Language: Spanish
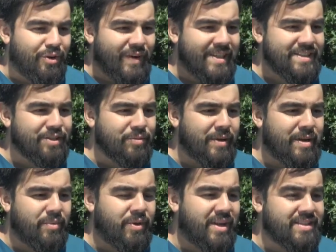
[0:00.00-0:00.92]
básico
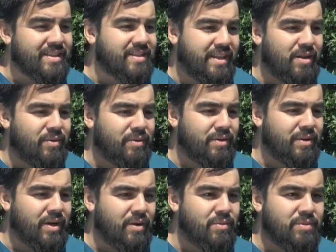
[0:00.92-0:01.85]
para poder asistir a
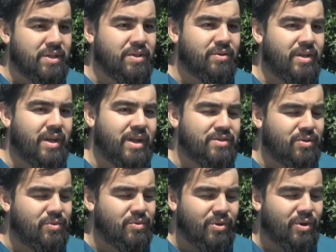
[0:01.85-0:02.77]
un, chico en
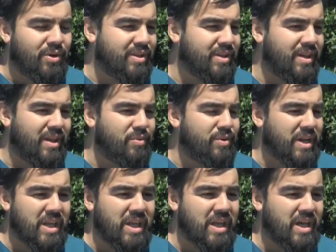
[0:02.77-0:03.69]
caso de un corte, alguna
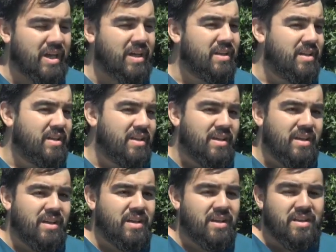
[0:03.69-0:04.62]
herida,
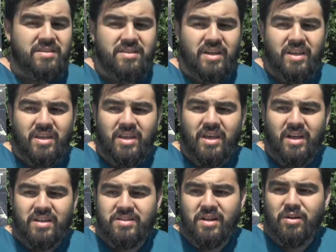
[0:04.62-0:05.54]
eh, si hay que
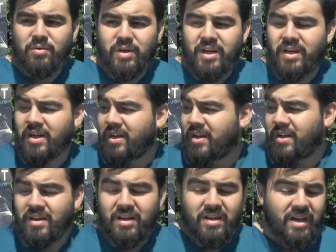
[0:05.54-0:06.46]
hacer alguna
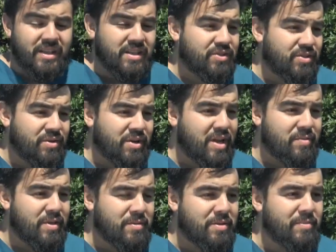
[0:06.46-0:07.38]
atención
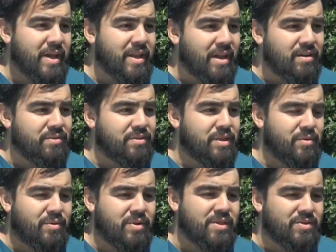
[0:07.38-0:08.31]
rabia primaria,
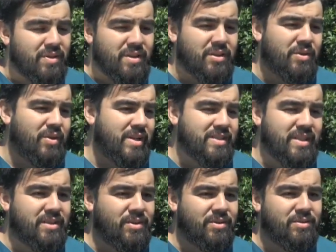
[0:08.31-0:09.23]
contamos con eso. Y dentro del
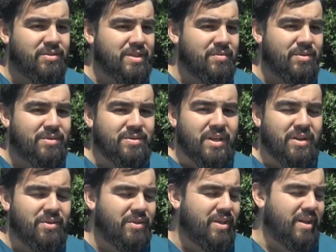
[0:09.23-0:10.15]
centro contamos con
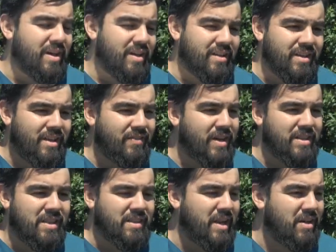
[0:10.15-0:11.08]
tecnologías que van
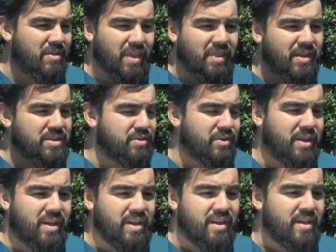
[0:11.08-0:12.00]
desde las ondas de
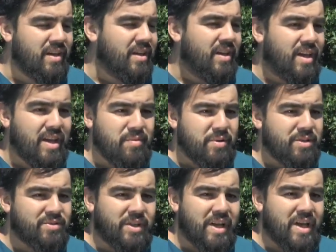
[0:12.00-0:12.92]
choque, eh,
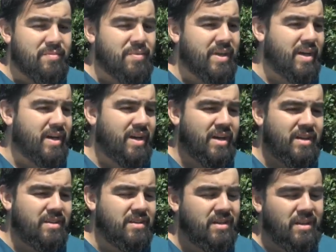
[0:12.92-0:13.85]

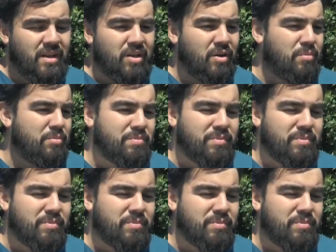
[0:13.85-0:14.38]
presoterapia y los,